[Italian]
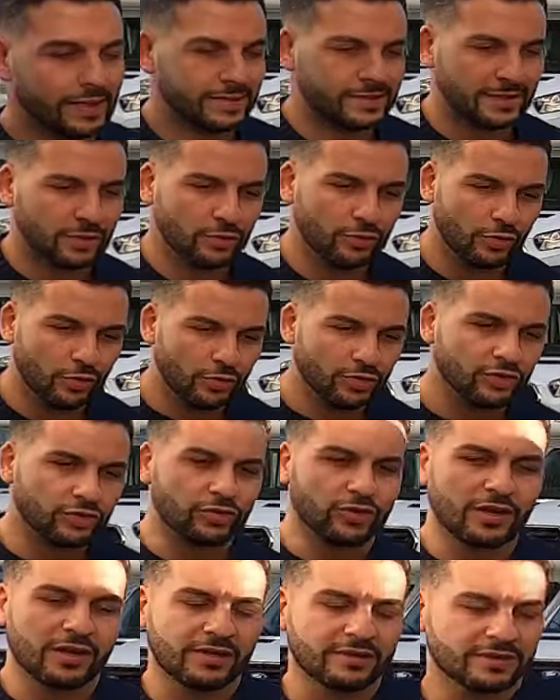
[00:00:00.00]
che secondo noi
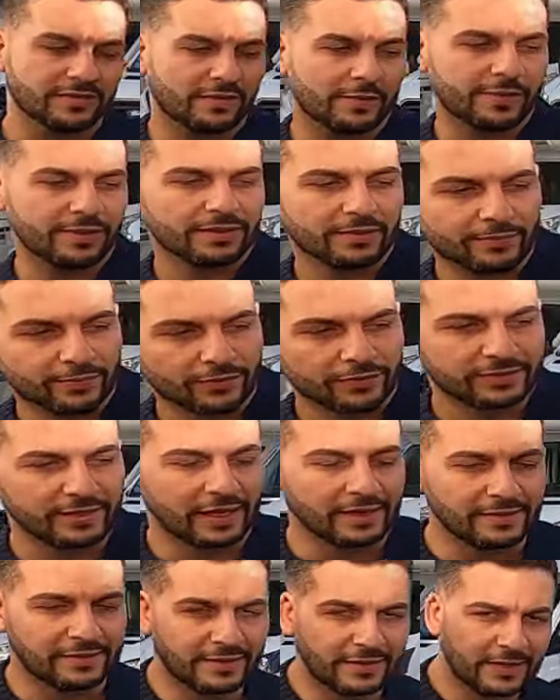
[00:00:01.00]
sono relativamente
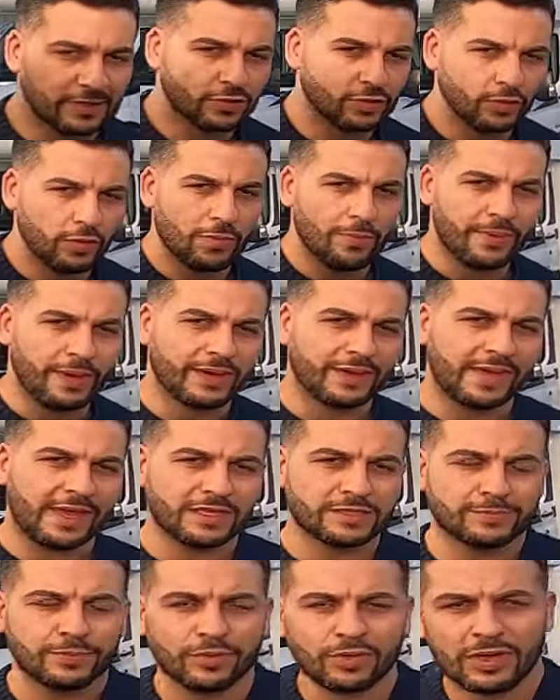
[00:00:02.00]
importanti, che sono il pack
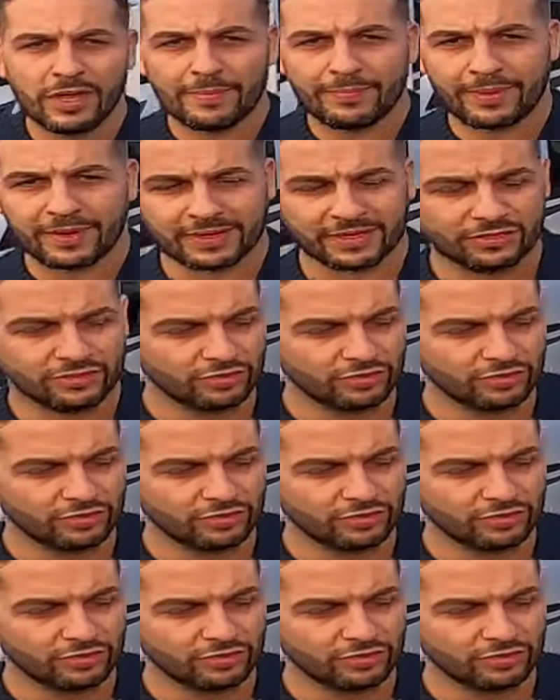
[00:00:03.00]
Expo e il pack